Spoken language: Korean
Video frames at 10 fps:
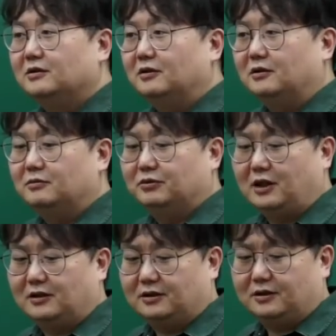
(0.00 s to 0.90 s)
어떤
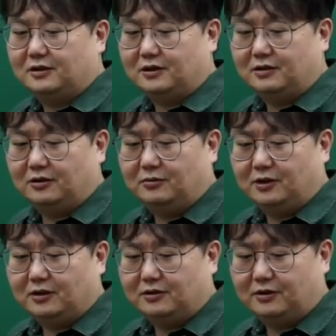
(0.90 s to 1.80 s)
부탁을 드려서 이걸
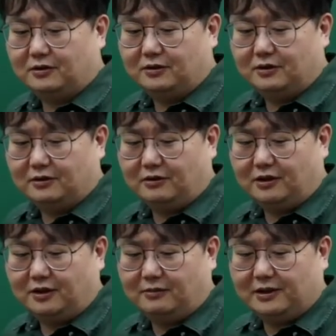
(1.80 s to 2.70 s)
넘어갈 수도 있고 이런
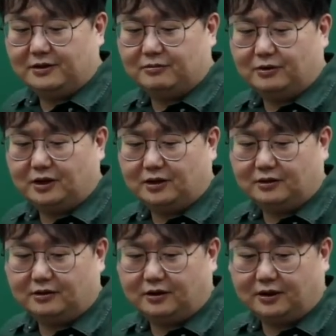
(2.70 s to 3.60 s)
경향이 많습니다.
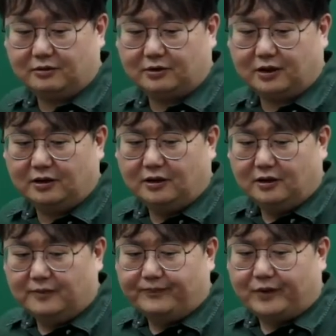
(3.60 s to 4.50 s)
그렇기 때문에
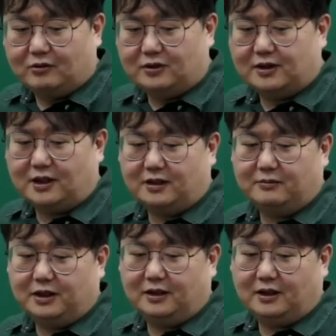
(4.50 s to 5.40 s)
국회
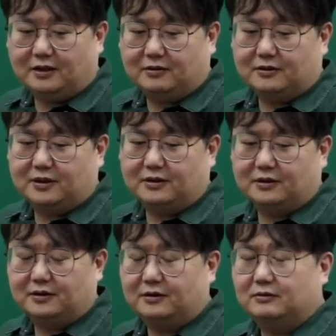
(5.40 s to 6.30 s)
상임위라는
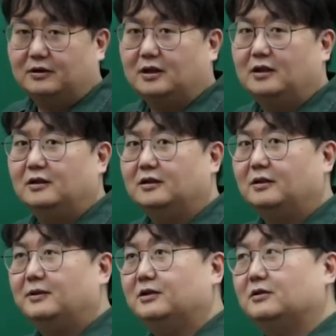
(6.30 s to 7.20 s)
곳에서는 우리가
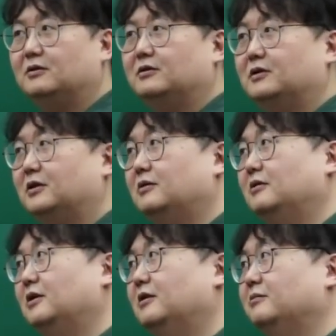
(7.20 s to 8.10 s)
일반적으로 이제
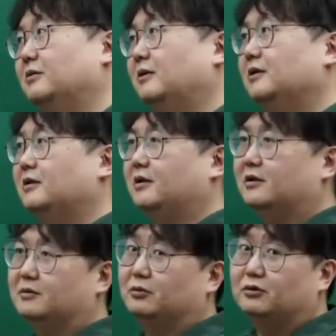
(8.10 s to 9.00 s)
통과되는 법안들에
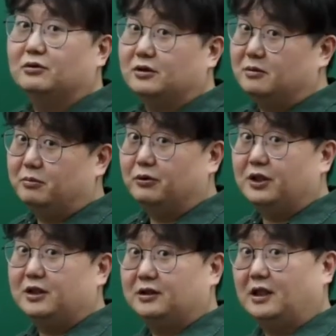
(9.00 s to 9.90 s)
대해서 모든 것을
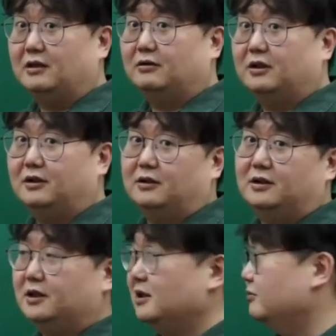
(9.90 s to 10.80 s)
본회의에 다루게 되면
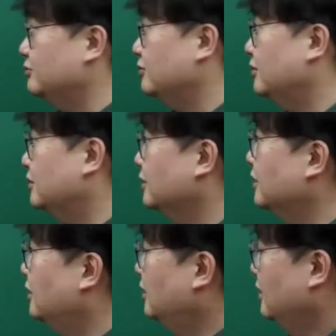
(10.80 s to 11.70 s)
시간이
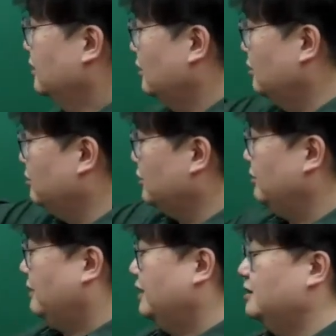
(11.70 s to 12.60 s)
부족하잖아. 여기
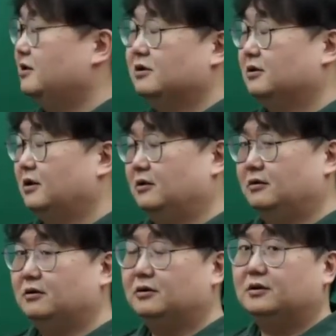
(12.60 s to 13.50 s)
보기에는 만 칠천 개예요.
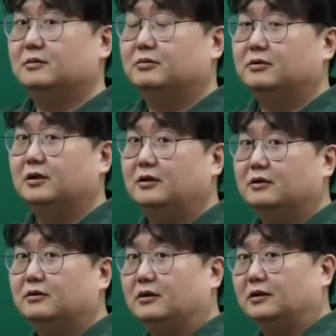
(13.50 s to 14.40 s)
이거 지금 본회의 일
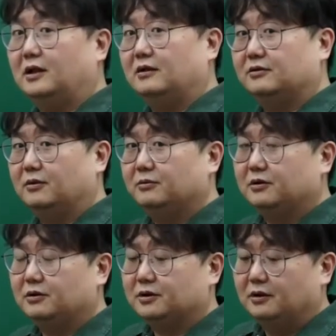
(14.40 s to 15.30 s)
년 동안 다 할 수는
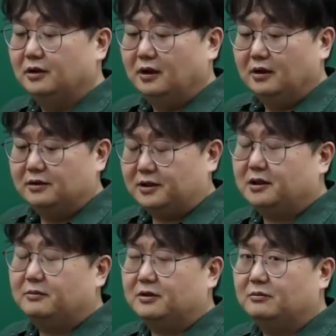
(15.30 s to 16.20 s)
없는 거죠.
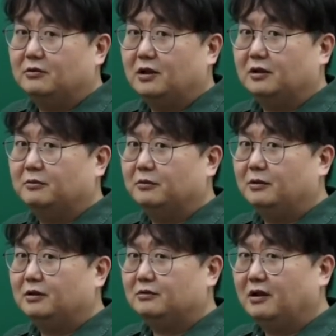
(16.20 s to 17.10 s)
상임위 전문가들
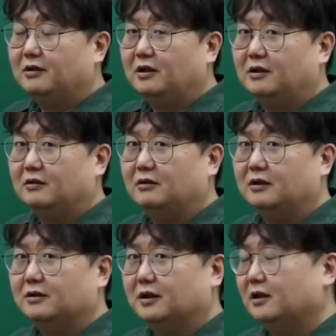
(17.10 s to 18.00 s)
뽑아갖고 한다라고
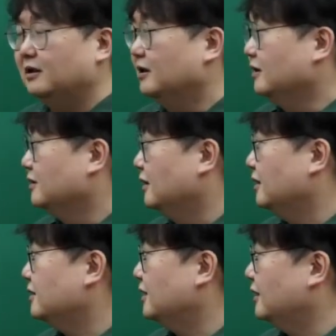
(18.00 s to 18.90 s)
하는데 그
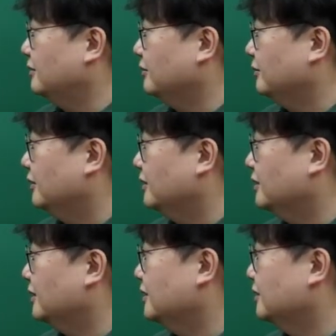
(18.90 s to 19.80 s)
안에서 하게 되면
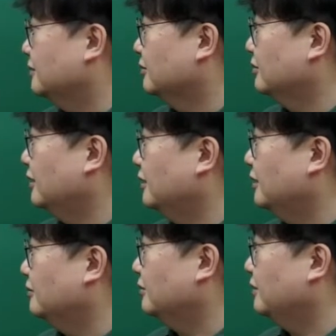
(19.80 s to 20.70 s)
굉장히 지금 통과 안
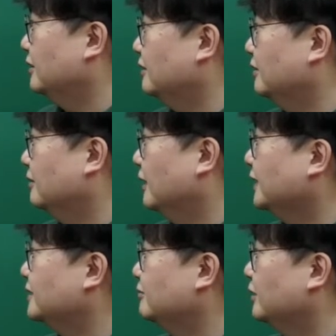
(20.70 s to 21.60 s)
되는 법안들이 이렇게
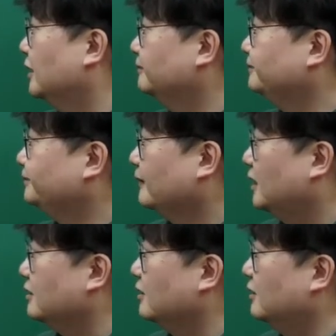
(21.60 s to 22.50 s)
많습니다.
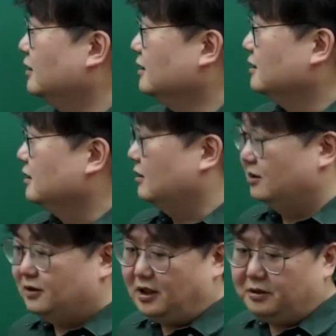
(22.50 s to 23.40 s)
그래서
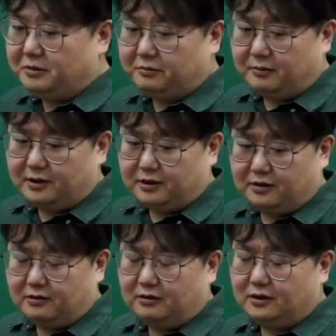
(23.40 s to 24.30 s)
여기서 상의면 법안
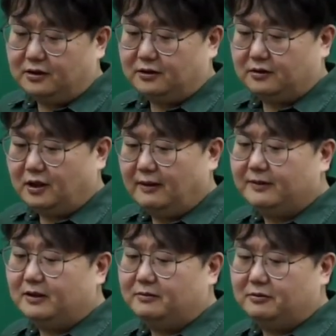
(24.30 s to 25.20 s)
처리 형안에 대해서도 합의를